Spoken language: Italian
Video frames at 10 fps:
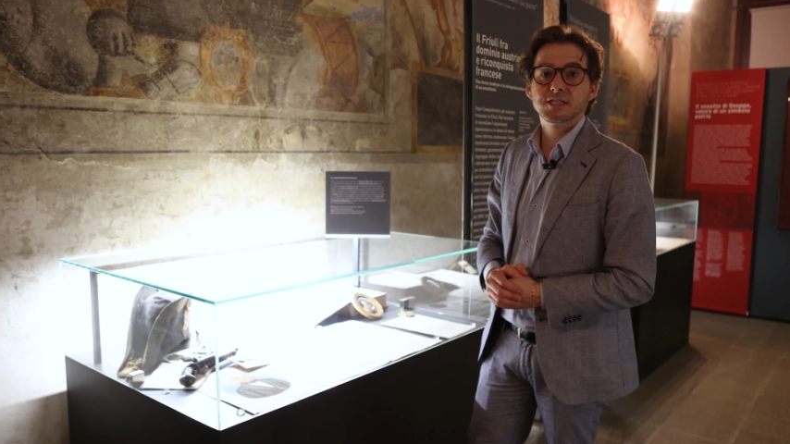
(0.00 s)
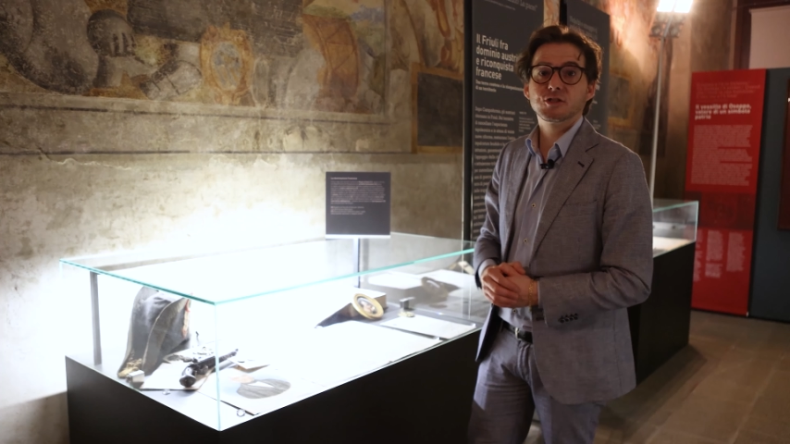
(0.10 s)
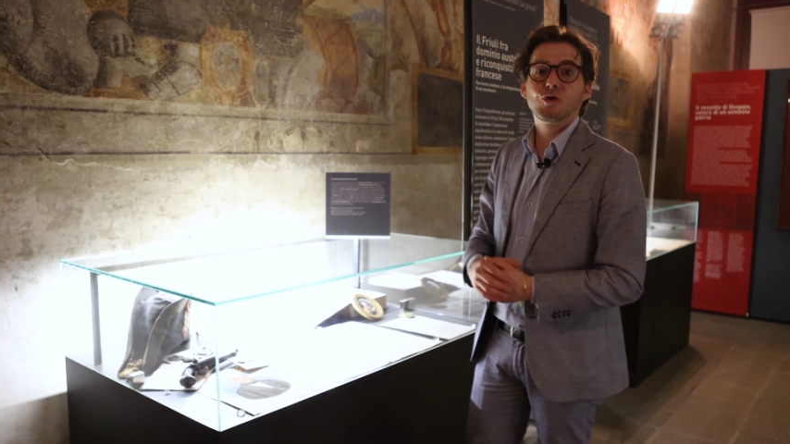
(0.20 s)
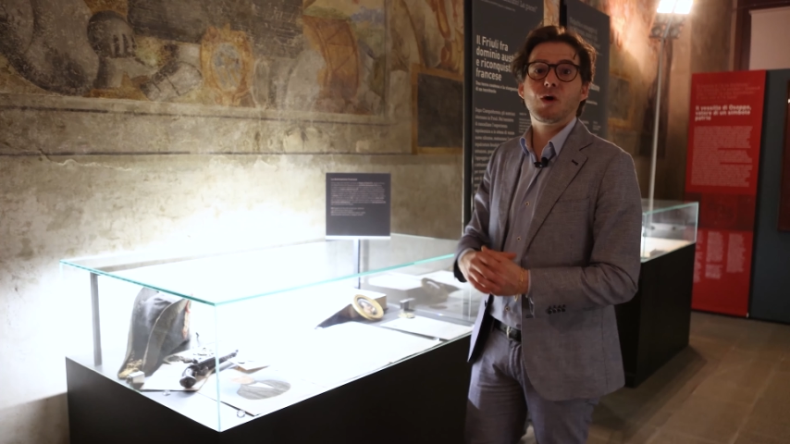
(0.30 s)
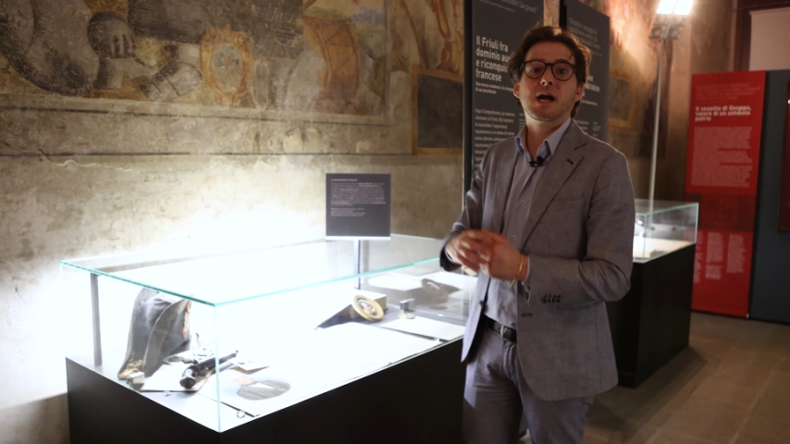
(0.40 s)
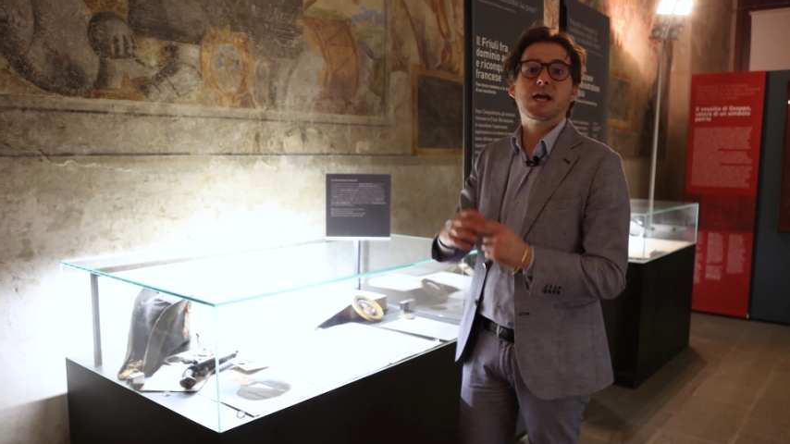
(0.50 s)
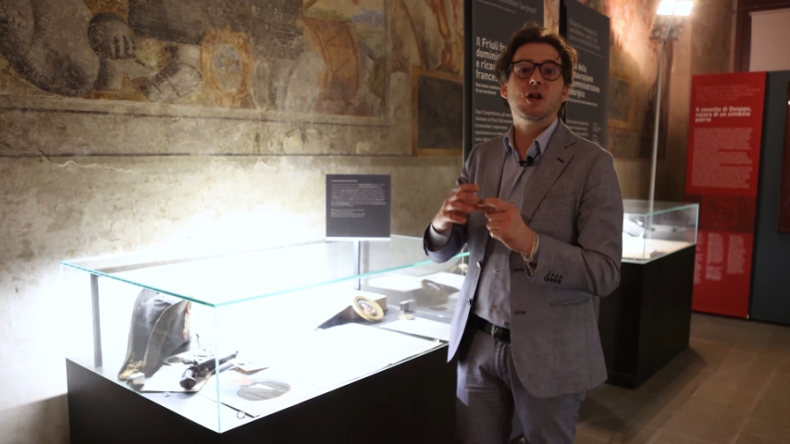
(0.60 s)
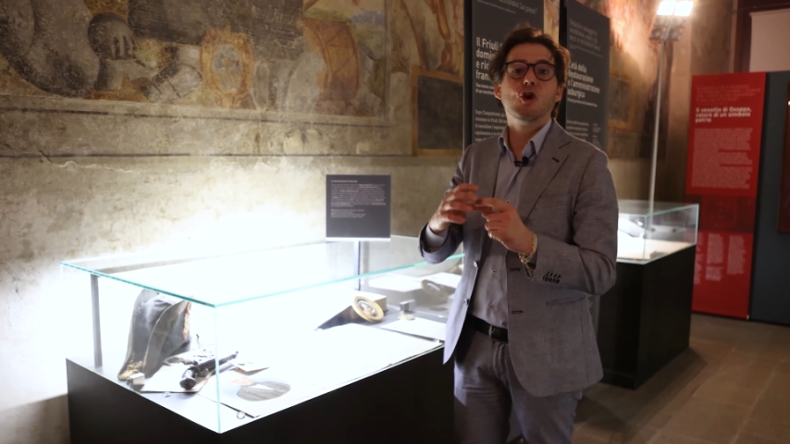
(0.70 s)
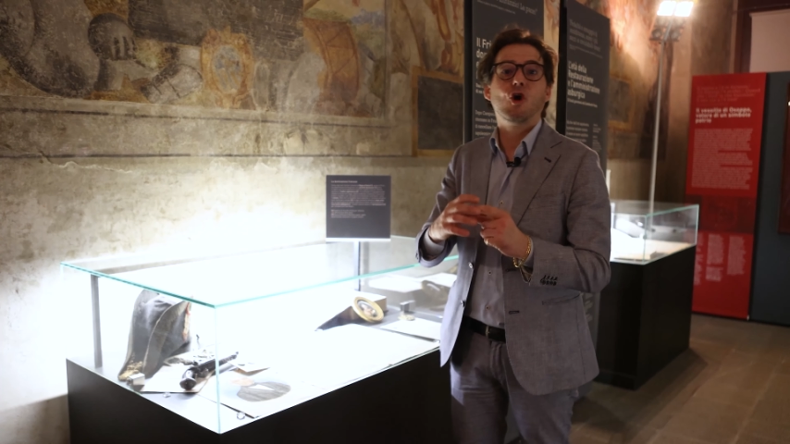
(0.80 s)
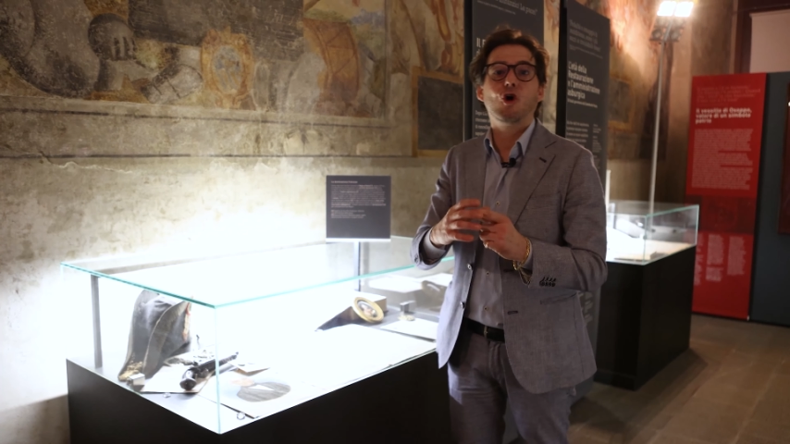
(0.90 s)
che sono anche
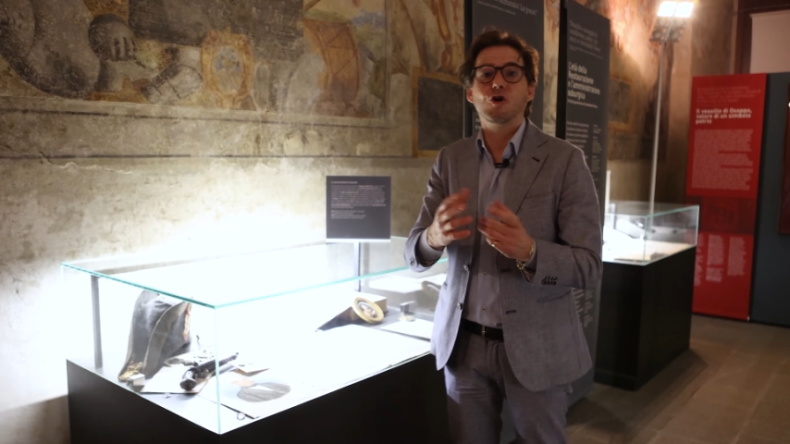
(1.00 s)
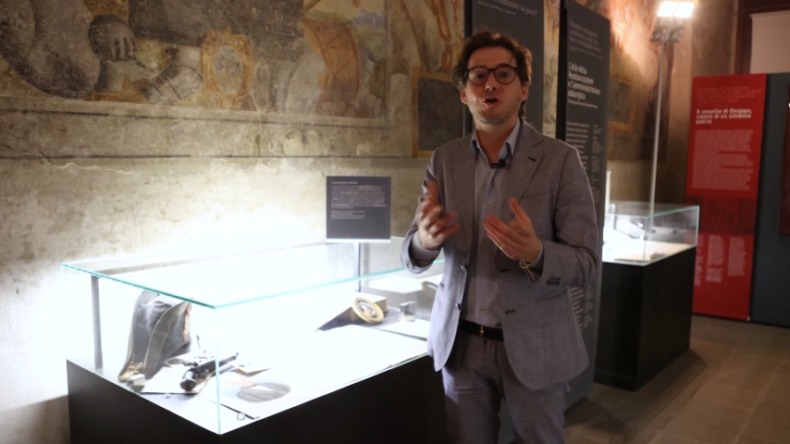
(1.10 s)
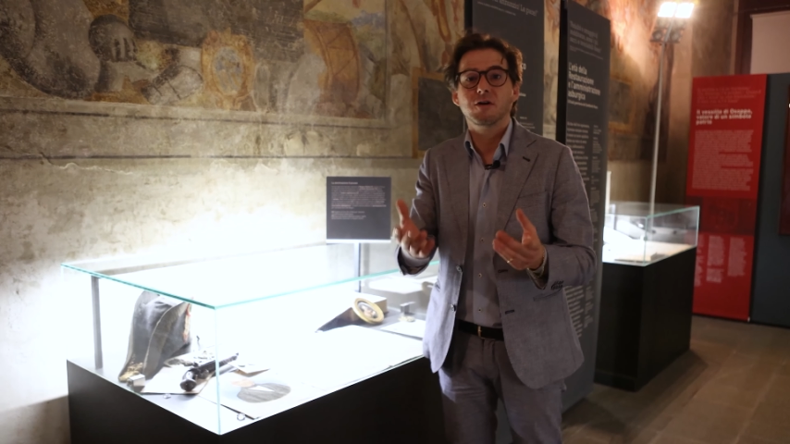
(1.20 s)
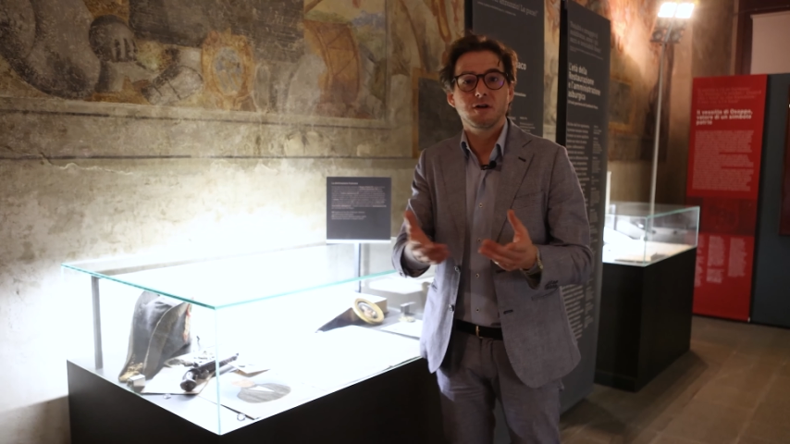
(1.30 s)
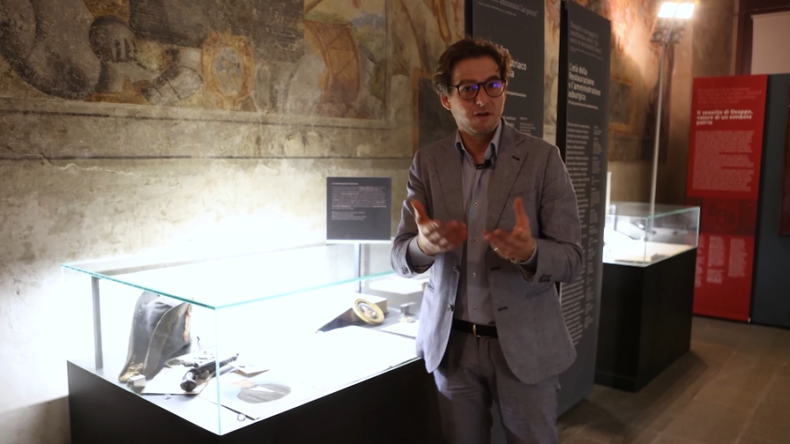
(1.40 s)
il logo